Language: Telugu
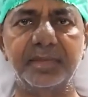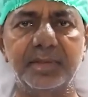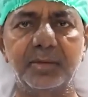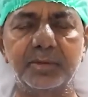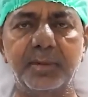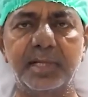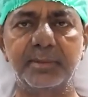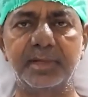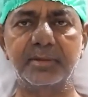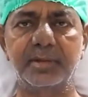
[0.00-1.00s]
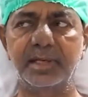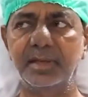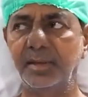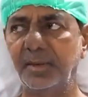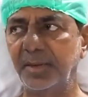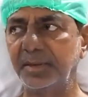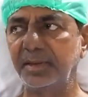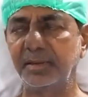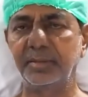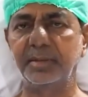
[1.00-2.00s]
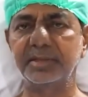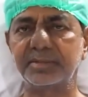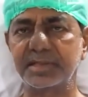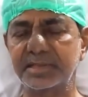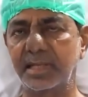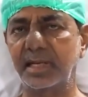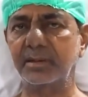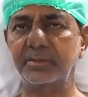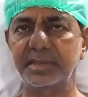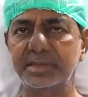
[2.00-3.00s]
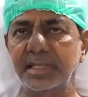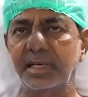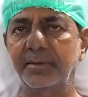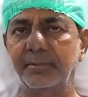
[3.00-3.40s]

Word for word: ఈరోజు బాధపడకుండా మేము ఈ స్వస్థలాలకు మంచిగా